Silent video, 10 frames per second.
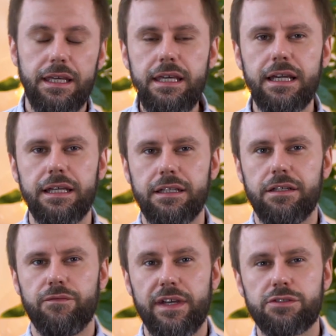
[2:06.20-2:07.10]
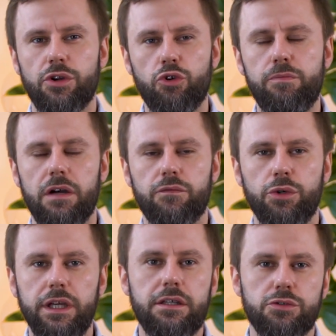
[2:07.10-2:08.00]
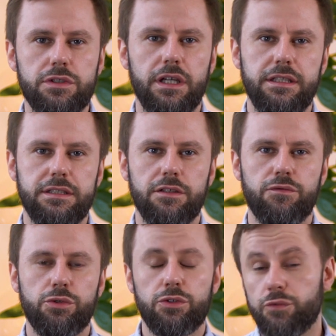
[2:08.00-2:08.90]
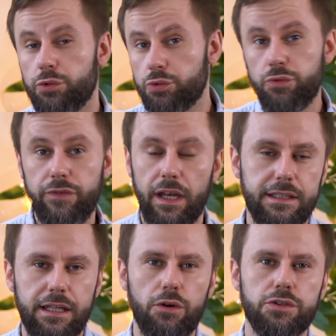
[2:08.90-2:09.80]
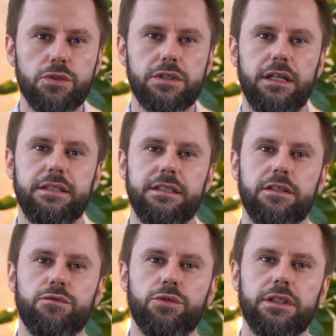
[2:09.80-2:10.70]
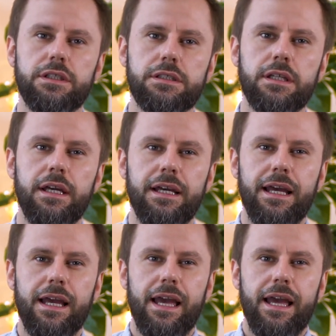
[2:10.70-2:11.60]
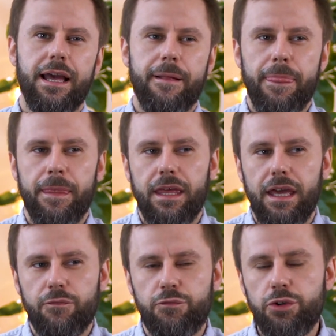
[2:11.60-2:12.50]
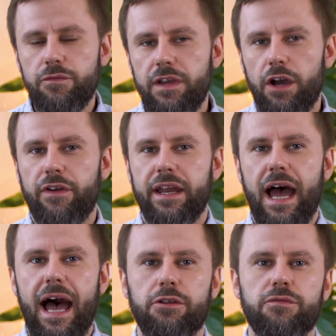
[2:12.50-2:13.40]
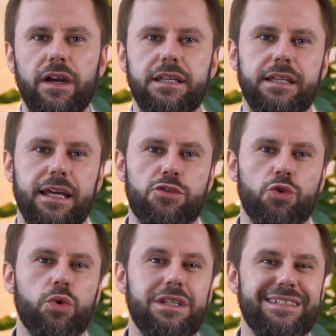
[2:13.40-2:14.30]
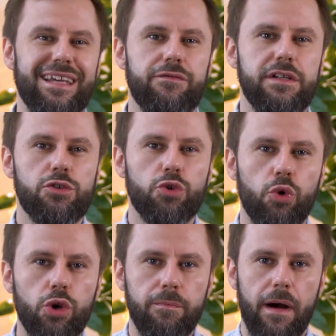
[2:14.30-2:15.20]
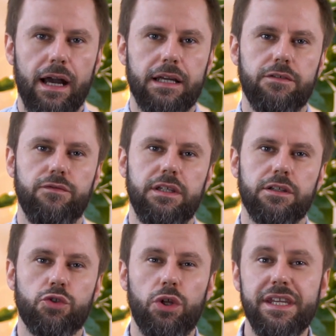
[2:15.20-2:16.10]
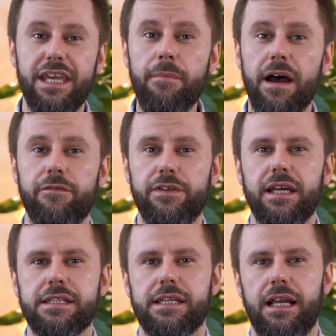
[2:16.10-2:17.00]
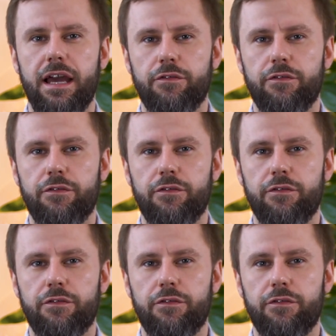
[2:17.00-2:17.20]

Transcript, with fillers: Hier in Westeuropa, wo ich sozialisiert wurde, wo du vielleicht auch sozialisiert wurdest, wurden wir auf eine Art und Weise erzogen, die sehr viel Druck macht. Wir sollen immer finanziell